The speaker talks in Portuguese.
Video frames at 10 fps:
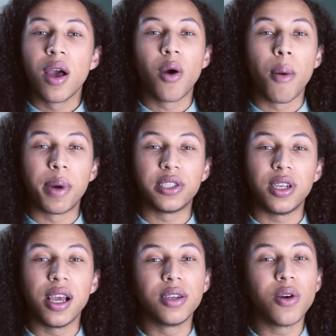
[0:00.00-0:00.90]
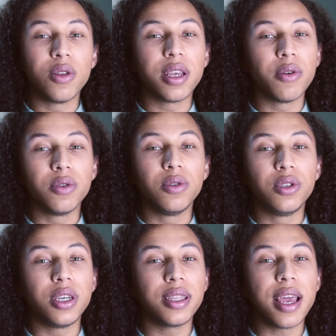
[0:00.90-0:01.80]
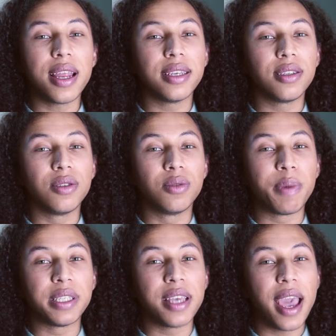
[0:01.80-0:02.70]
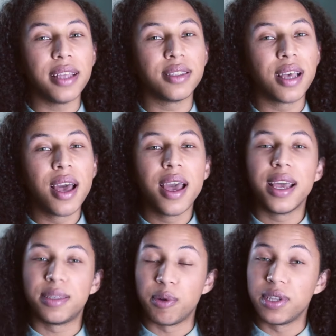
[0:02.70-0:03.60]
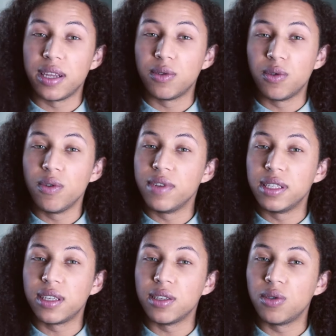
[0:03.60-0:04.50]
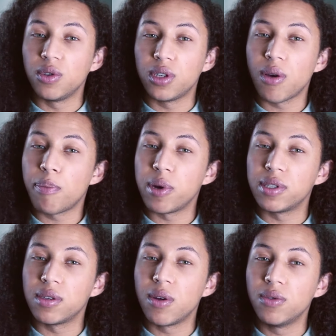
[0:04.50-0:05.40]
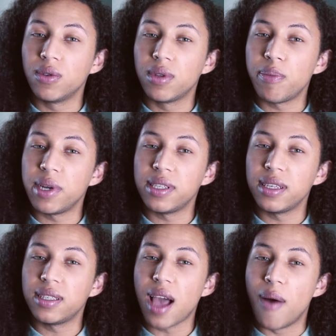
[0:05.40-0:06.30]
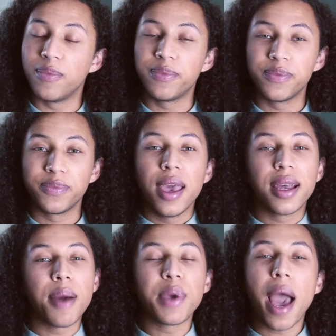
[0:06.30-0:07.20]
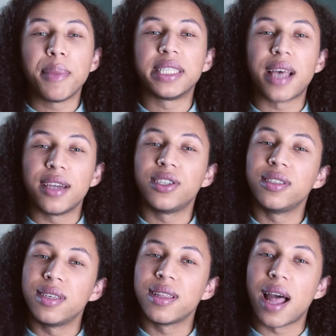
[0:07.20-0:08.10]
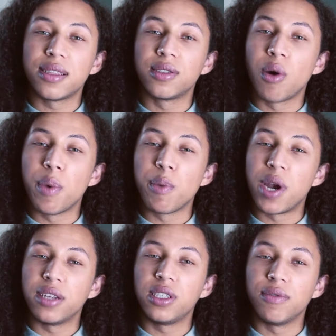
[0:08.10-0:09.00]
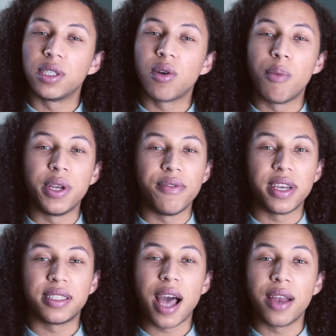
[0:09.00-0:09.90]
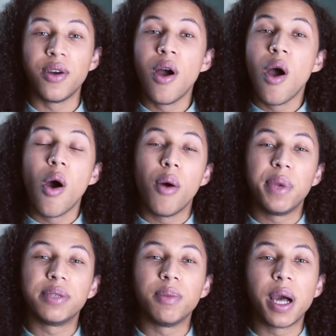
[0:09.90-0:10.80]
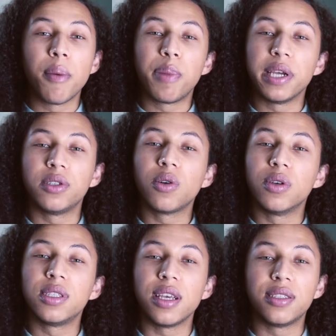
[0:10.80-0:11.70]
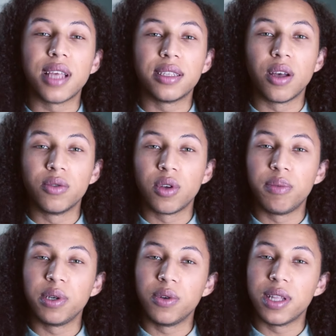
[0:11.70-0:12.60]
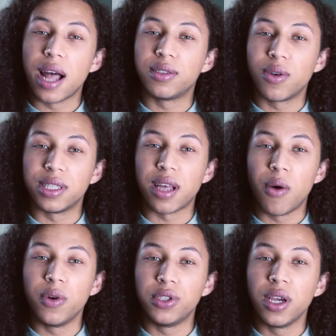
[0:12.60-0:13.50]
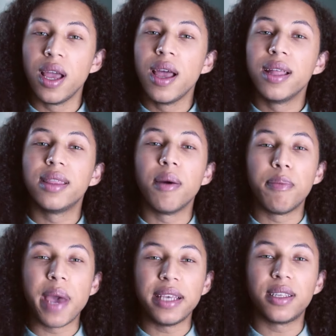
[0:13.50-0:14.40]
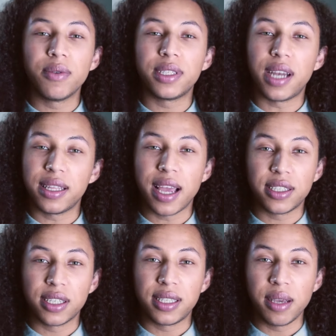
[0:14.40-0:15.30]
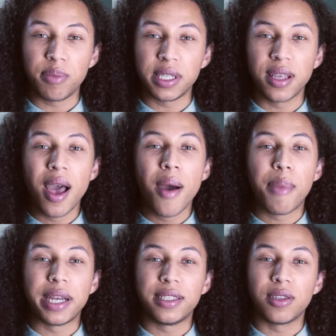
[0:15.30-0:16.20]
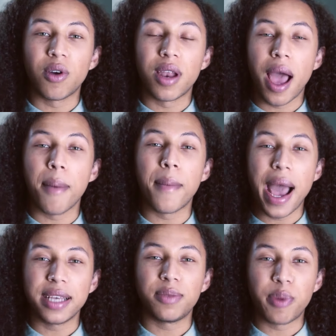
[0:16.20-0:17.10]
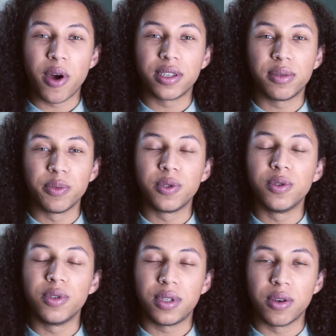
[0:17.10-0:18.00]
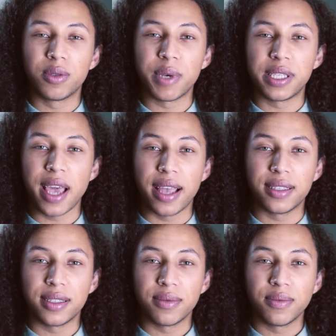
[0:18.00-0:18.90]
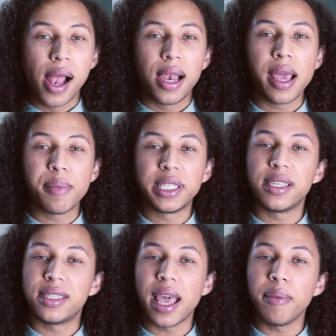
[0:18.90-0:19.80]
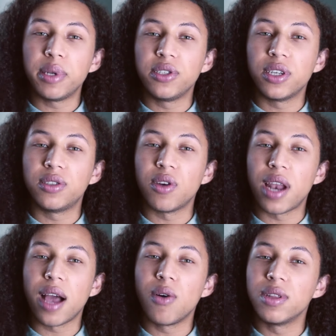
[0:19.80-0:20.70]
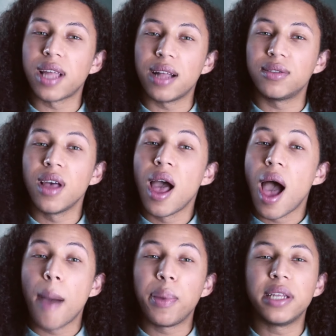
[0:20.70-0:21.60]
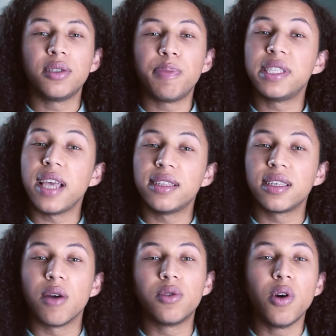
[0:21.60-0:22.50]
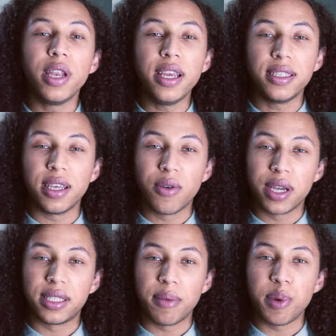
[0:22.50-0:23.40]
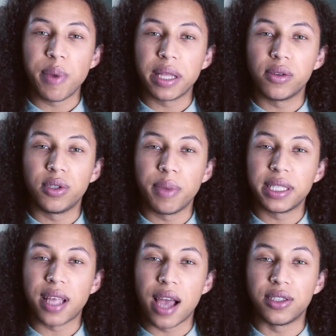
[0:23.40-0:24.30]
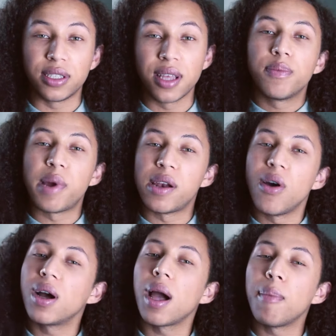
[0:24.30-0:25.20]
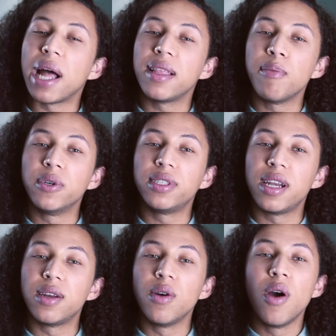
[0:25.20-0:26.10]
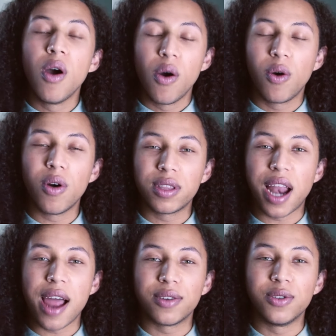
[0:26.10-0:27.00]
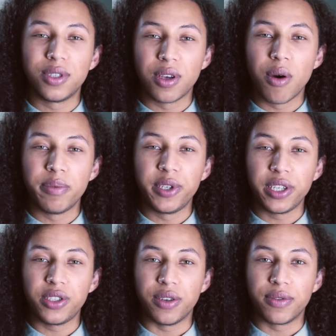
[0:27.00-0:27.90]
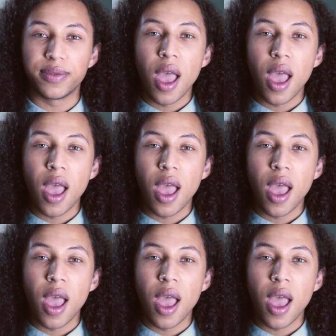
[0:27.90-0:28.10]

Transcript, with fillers: compartilhando conteúdos de interesse dos pacientes, respondendo dúvidas que surgem após a consulta presencial, encaminhar mensagens em datas comemorativas como aniversário ou mesmo campanhas de conscientização sobre cuidados com a saúde também são estratégias simples para se tornar mais próximos dos seus pacientes. Lembre-se sempre de adicionar contatos apenas de pacientes que autorizem o recebimento de mensagens, para não acabar demonstrando o contrário do seu objetivo.